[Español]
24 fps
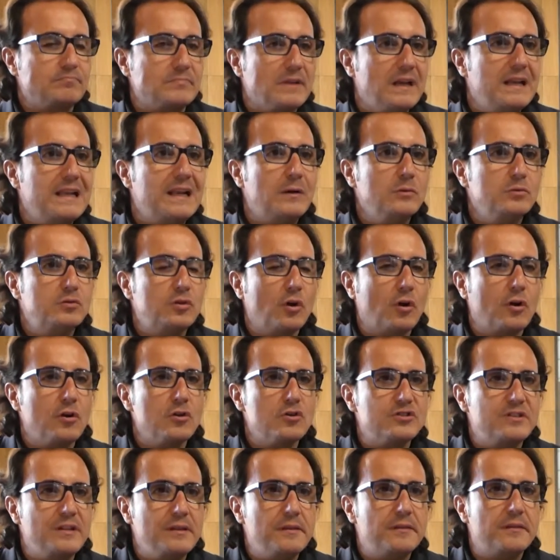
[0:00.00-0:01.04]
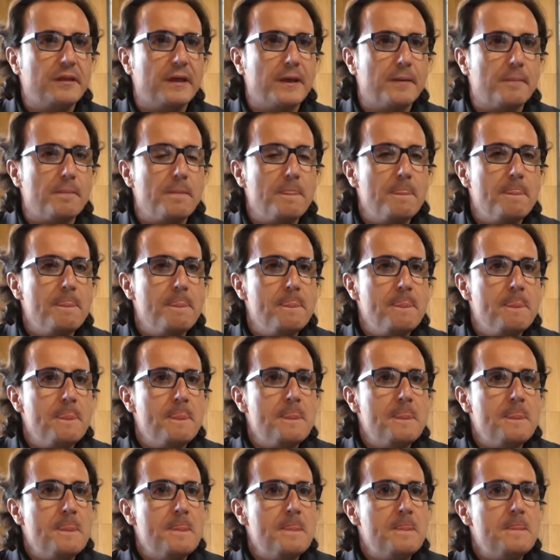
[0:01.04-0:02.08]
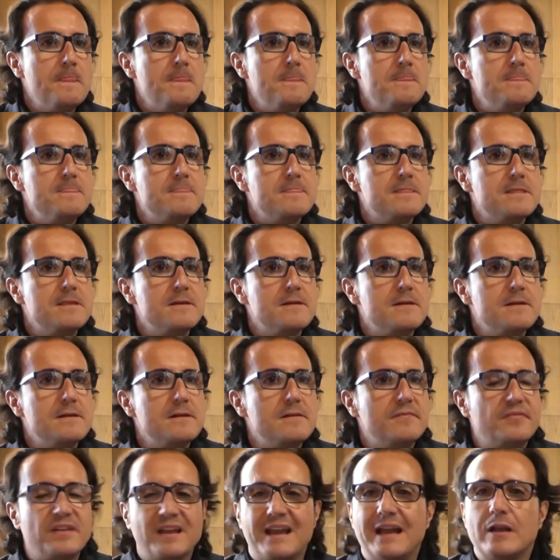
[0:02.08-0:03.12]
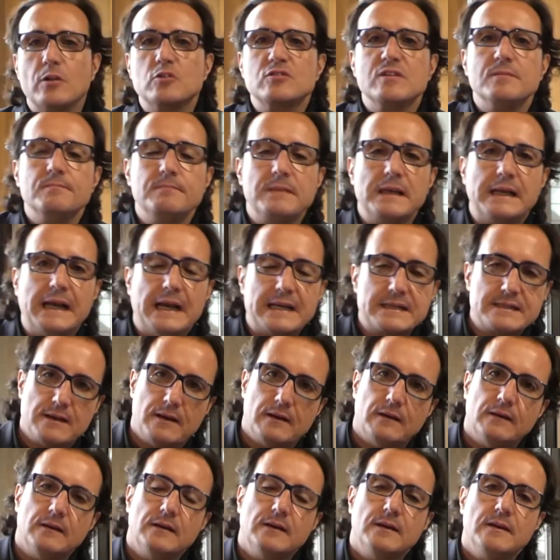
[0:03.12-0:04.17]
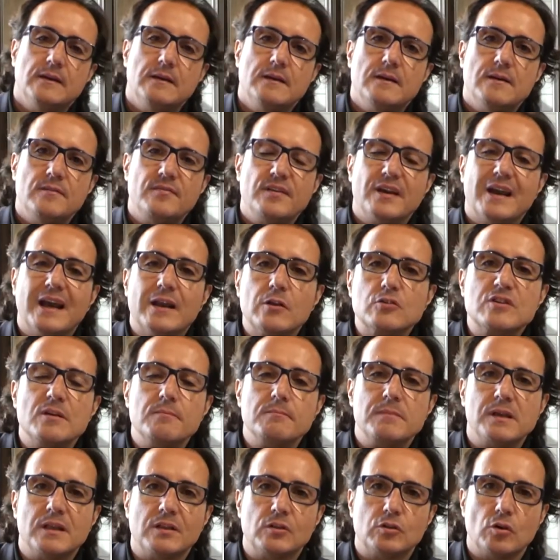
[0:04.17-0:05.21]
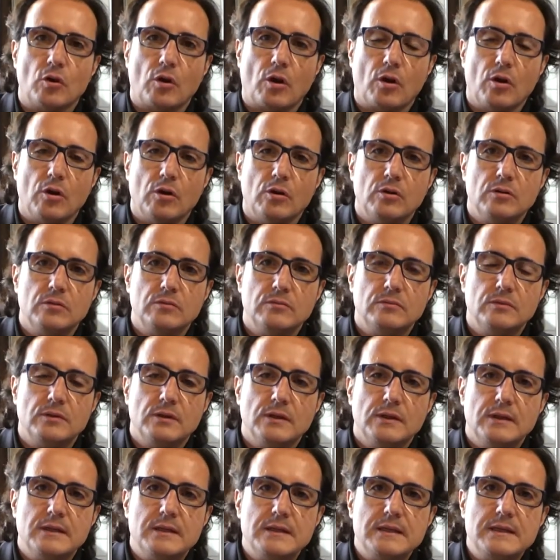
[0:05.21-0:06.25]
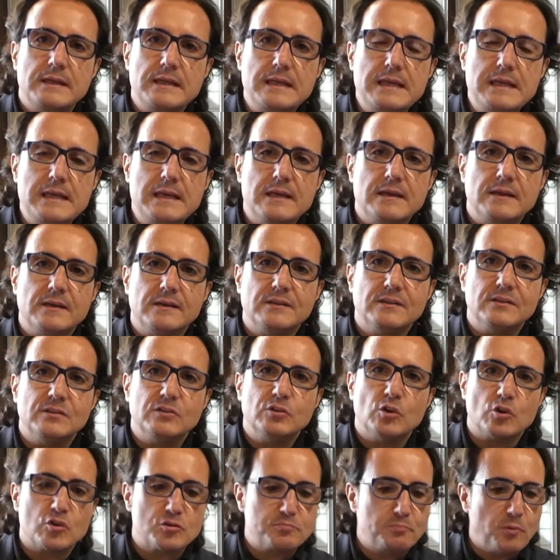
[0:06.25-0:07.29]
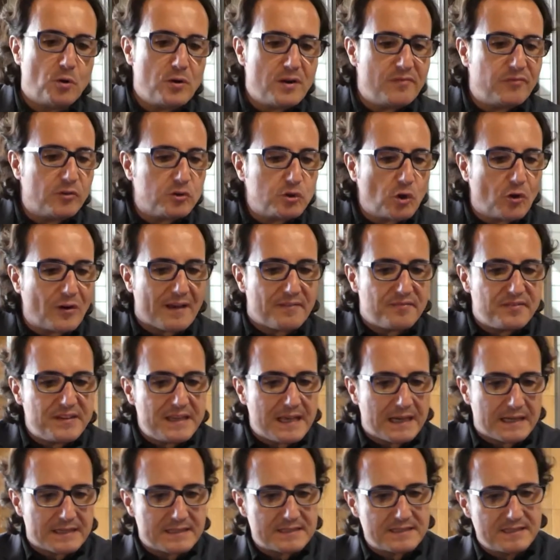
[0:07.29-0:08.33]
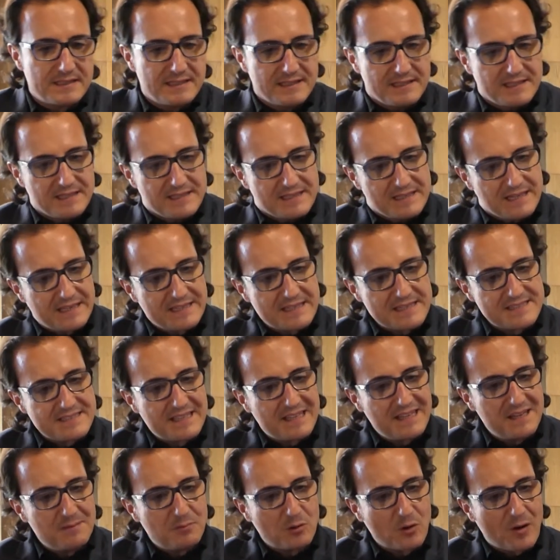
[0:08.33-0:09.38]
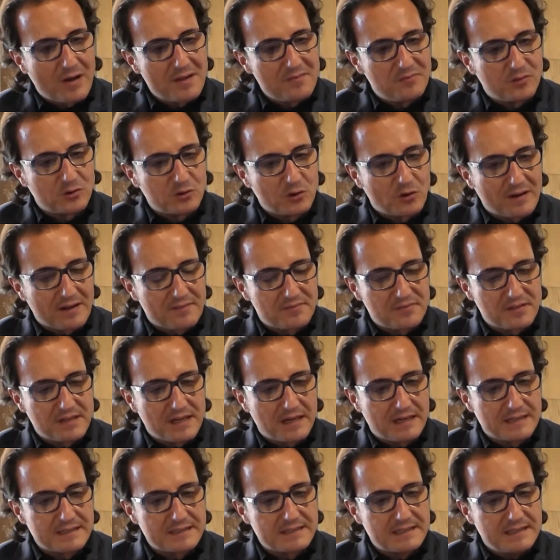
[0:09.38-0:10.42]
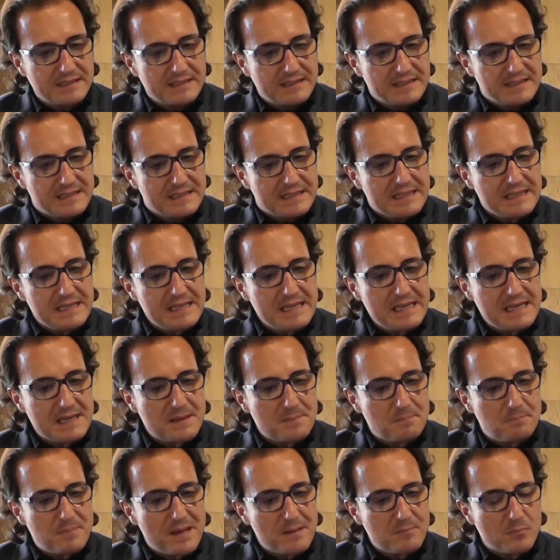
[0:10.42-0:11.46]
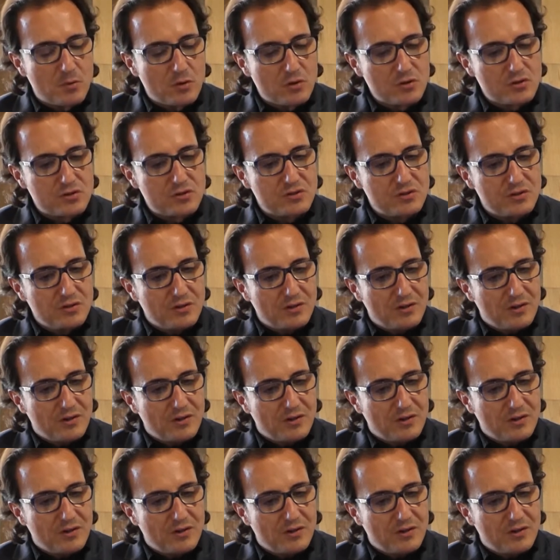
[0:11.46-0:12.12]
El autor nos dice, fijaros en mi casa, fijaros en mi entorno, y nos pone fotografías. En este libro hay fotografías y vemos,